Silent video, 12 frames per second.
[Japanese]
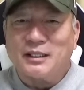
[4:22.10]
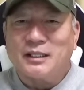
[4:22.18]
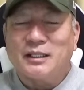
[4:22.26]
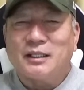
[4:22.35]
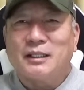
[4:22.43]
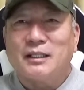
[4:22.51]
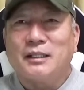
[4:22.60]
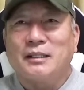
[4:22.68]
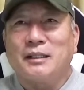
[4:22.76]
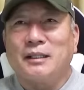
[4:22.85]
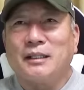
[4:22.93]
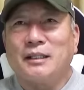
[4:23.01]

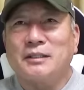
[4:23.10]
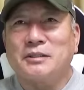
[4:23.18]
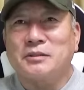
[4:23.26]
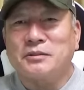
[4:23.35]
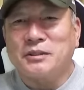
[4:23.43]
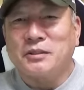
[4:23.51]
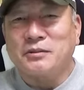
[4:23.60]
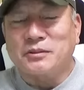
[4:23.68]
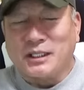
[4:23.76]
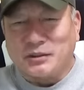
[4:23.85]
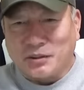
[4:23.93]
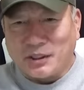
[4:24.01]
12億
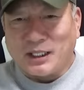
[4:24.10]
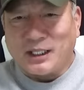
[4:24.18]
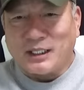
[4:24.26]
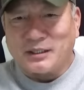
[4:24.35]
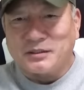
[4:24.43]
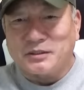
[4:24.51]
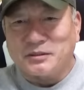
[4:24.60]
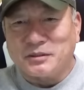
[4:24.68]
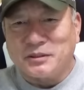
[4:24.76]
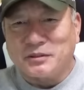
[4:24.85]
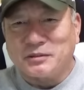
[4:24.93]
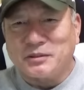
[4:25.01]
だとか
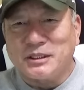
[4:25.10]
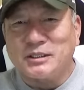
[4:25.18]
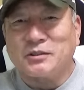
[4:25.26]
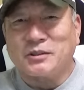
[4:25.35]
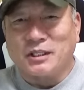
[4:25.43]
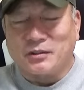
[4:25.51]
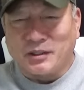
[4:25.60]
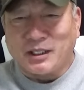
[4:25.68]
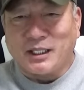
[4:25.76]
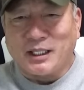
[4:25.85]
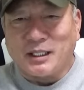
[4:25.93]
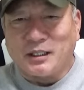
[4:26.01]
12億以上だと
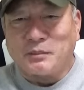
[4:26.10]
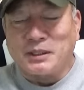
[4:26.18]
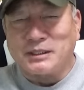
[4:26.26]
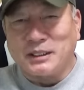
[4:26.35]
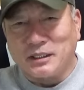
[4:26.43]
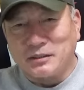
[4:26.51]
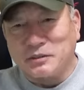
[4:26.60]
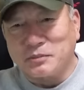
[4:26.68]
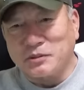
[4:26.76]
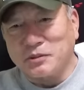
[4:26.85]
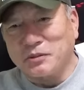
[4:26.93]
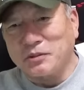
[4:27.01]
か、まあジャイアンツも
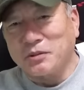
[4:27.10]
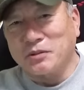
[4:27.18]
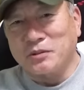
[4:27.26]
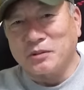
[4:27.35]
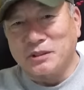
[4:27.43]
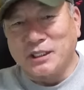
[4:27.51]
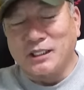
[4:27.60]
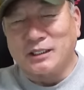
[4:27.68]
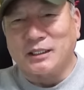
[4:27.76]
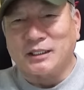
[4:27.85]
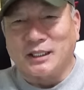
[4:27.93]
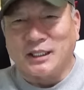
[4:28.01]
そういう報道をされ
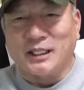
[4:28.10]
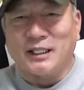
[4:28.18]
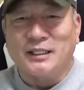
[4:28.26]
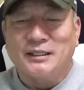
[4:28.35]
ててね、